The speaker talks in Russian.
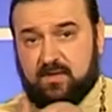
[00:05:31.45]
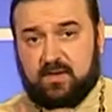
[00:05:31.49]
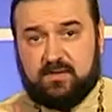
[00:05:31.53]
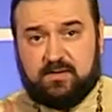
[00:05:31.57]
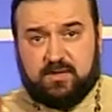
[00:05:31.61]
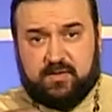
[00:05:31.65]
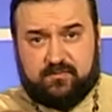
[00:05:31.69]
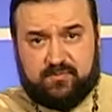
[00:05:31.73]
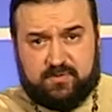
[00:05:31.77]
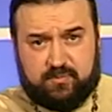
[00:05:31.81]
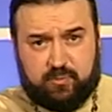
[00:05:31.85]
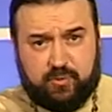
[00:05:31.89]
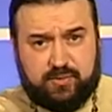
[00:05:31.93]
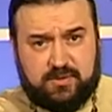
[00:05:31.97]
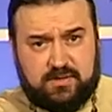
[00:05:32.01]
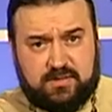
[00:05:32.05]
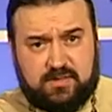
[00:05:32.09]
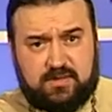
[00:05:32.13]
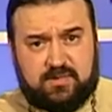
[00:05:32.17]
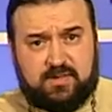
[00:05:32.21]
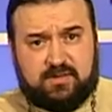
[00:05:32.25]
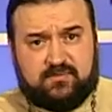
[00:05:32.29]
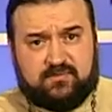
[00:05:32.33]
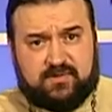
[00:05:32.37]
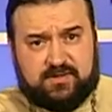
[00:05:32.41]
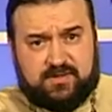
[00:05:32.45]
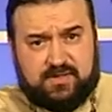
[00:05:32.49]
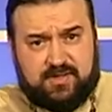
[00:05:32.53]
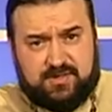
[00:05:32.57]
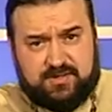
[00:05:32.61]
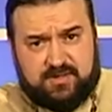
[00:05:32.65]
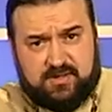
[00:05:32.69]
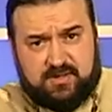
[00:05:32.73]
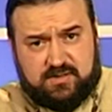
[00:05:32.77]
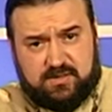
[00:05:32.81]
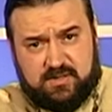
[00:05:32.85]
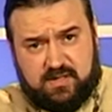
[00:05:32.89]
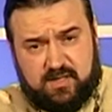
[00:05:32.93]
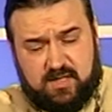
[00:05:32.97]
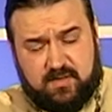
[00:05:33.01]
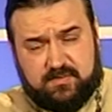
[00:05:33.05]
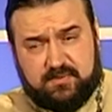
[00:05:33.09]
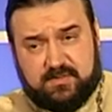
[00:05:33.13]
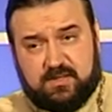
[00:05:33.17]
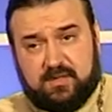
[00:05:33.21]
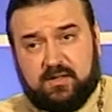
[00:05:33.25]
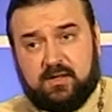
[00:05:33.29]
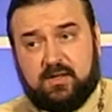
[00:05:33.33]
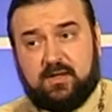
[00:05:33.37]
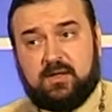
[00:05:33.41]
На верблюде сидит в одежде этой
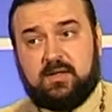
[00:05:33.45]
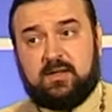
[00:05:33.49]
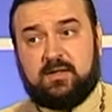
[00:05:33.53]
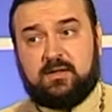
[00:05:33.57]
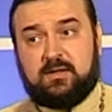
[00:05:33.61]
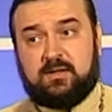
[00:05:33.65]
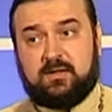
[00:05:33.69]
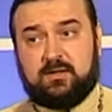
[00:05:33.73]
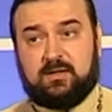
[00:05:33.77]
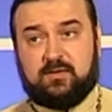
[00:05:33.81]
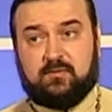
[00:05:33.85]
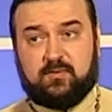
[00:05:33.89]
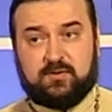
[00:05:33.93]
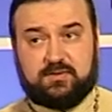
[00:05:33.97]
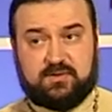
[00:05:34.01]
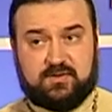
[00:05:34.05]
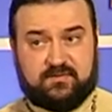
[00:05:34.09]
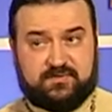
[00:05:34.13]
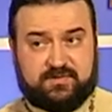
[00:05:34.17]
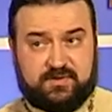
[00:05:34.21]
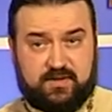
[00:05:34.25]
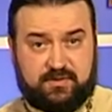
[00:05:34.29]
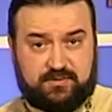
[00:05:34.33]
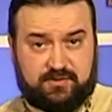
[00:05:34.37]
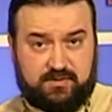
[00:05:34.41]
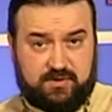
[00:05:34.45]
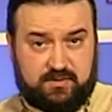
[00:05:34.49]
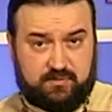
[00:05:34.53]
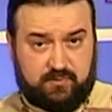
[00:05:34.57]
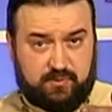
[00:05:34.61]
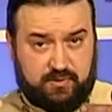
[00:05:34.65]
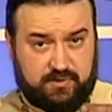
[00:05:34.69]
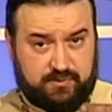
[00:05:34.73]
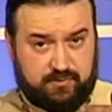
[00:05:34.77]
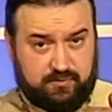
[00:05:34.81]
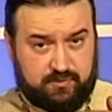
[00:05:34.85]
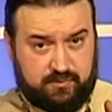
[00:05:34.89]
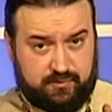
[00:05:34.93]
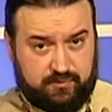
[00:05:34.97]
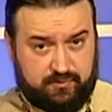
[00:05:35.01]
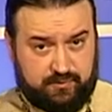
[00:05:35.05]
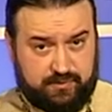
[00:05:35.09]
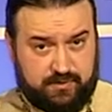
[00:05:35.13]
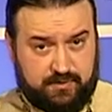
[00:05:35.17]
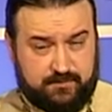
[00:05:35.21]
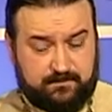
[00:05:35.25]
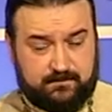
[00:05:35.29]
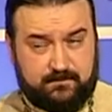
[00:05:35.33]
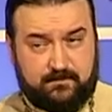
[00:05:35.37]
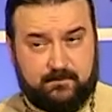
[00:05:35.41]
арабской. И вот навстречу ему идут
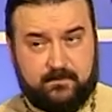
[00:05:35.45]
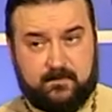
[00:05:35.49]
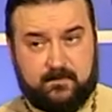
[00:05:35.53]
люди –